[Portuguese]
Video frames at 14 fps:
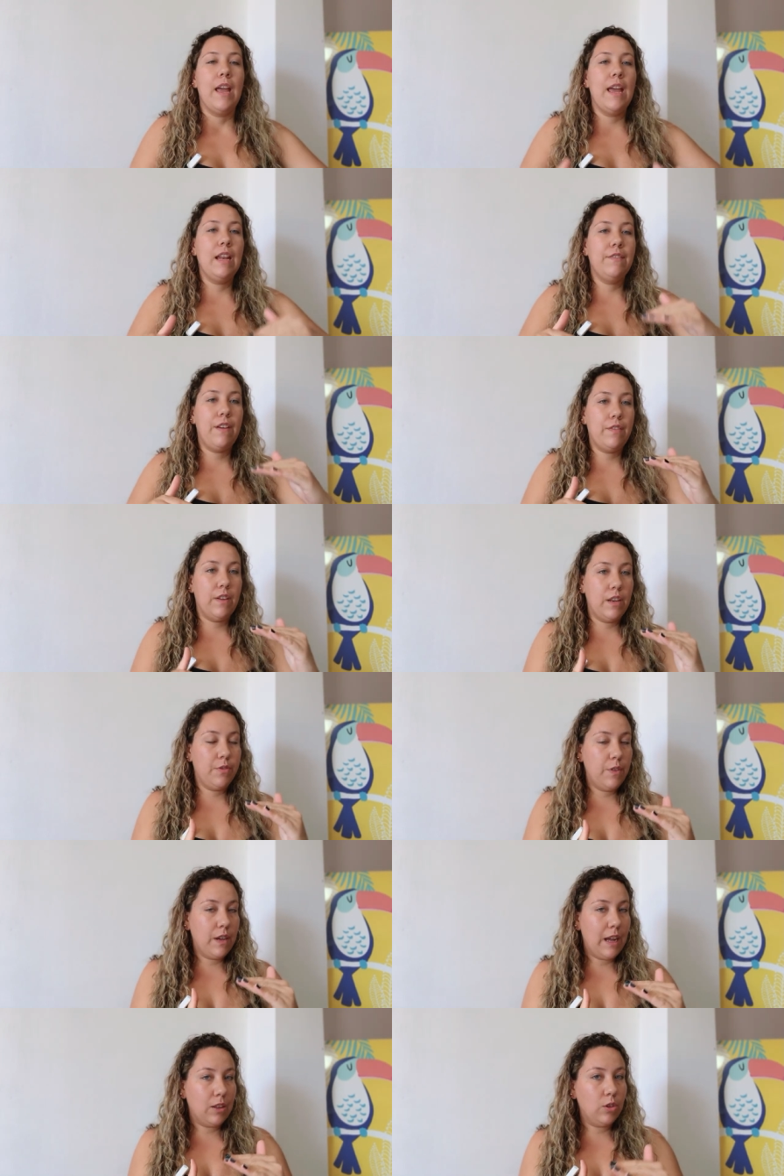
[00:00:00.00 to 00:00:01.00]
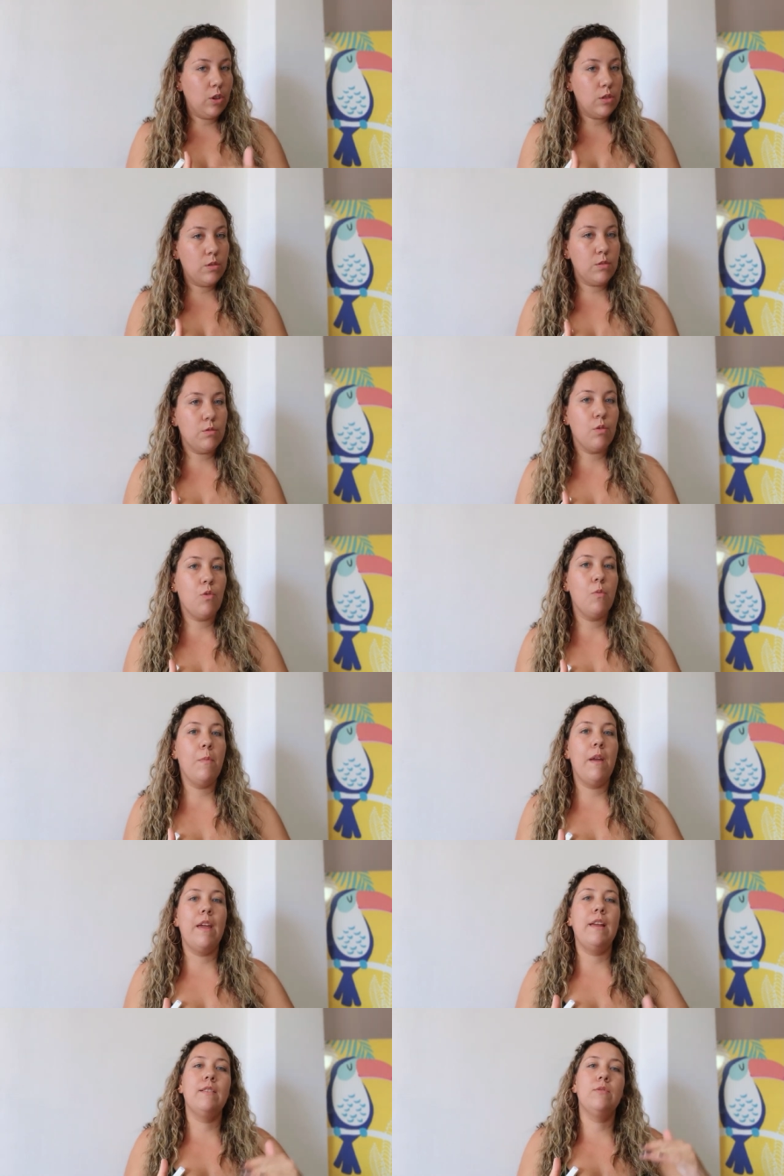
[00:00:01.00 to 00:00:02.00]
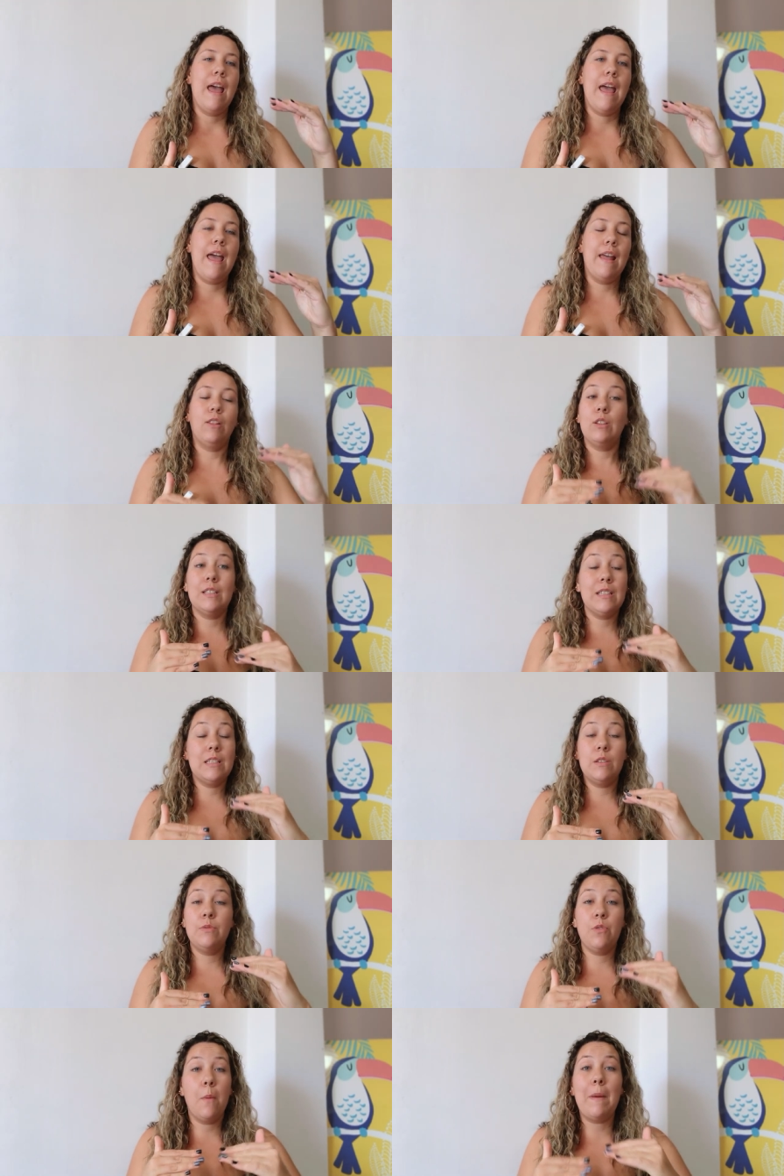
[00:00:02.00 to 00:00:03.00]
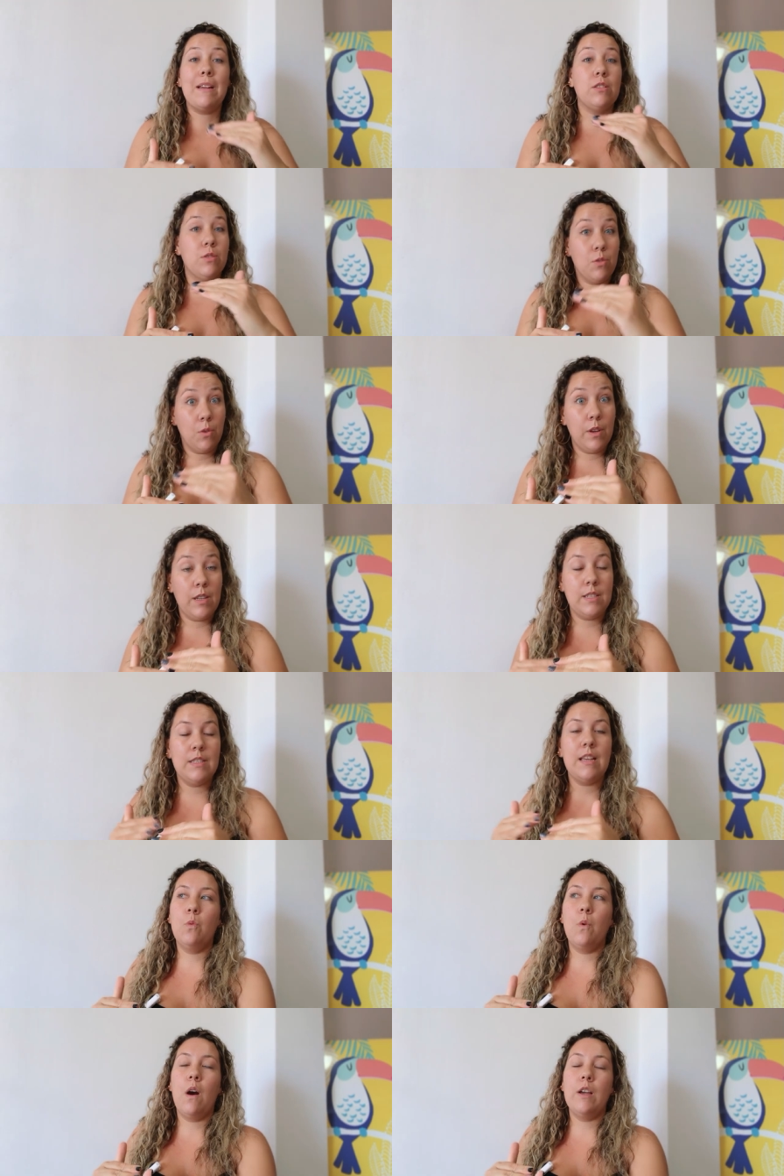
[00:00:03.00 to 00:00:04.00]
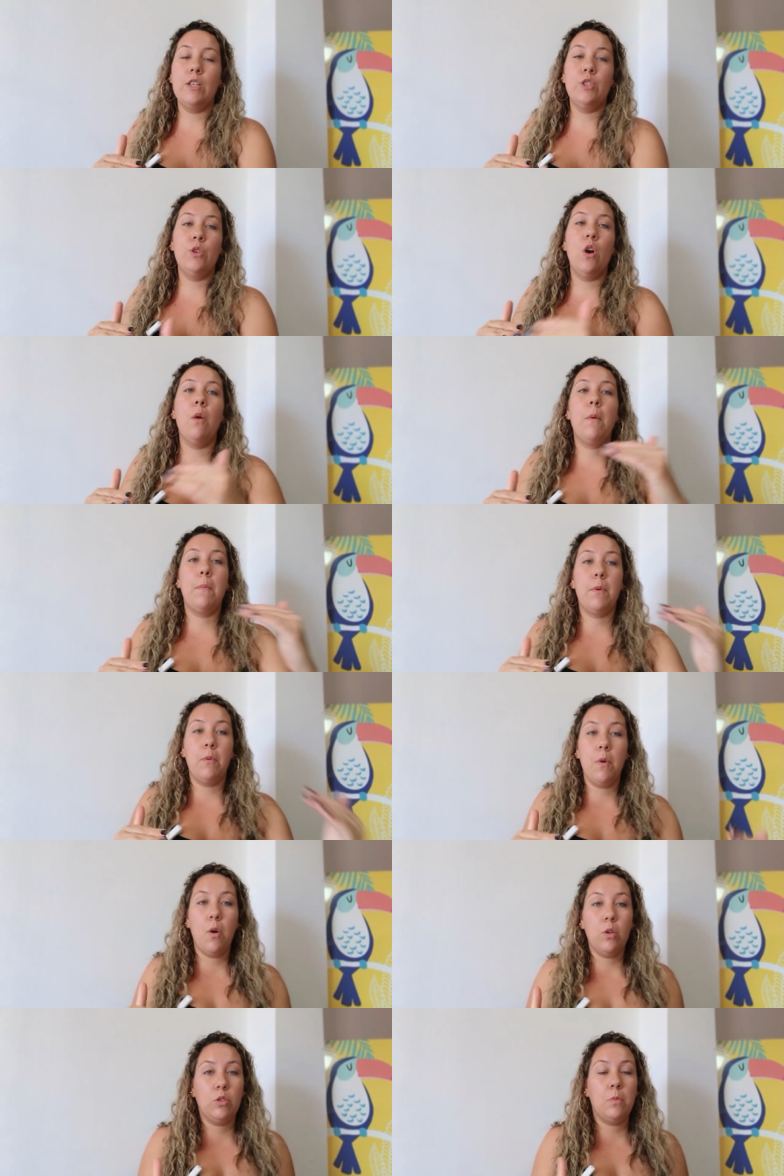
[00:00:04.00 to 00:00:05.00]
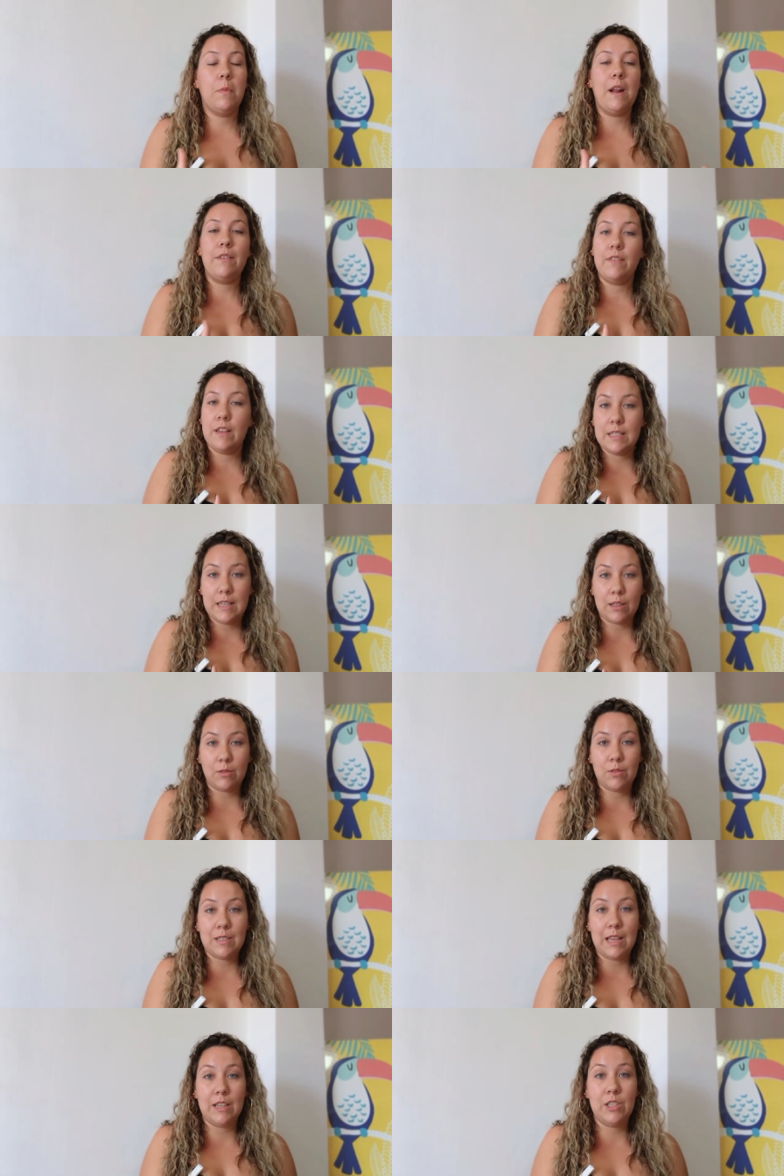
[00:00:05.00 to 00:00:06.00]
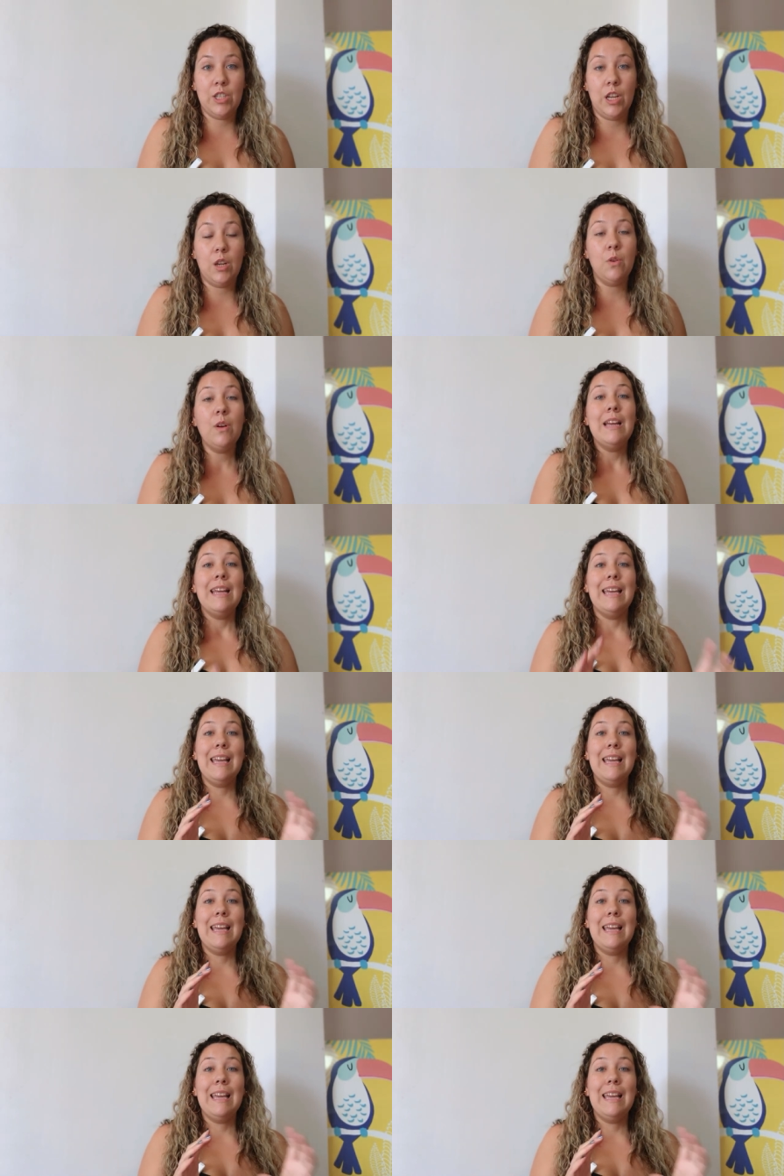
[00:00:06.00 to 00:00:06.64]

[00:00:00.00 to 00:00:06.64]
Ele vai verificar todos os documentos, é, todas as informações, um idioma para o outro, para ver se está tudo certinho.